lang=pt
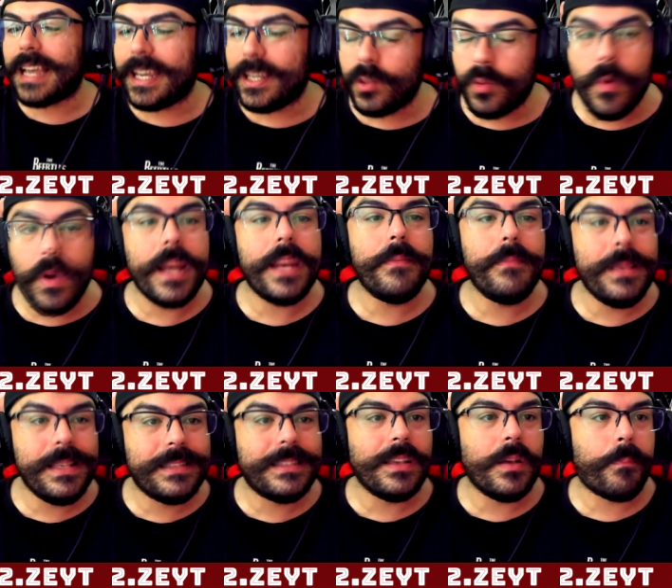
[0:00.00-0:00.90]
saindo um
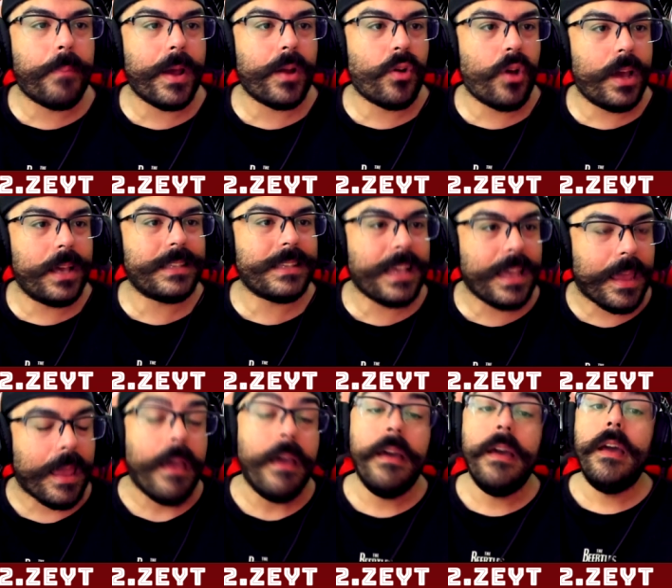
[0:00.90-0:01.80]
animezinho pra nós
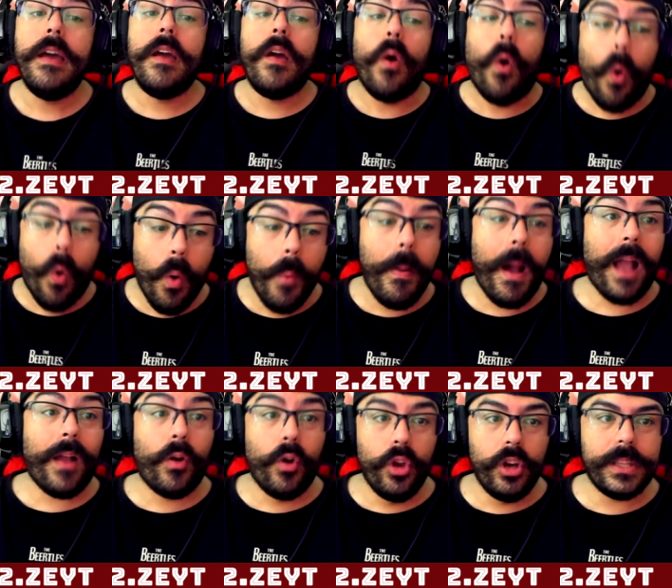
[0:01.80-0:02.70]
aí. O
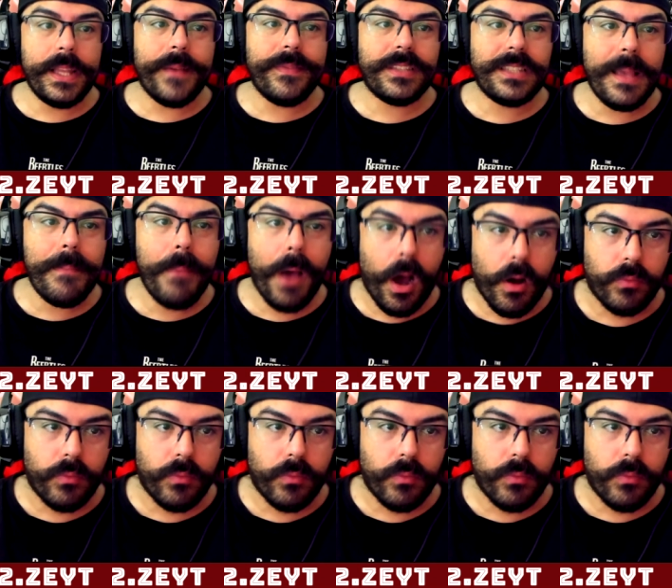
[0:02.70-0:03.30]
bagulho deve ser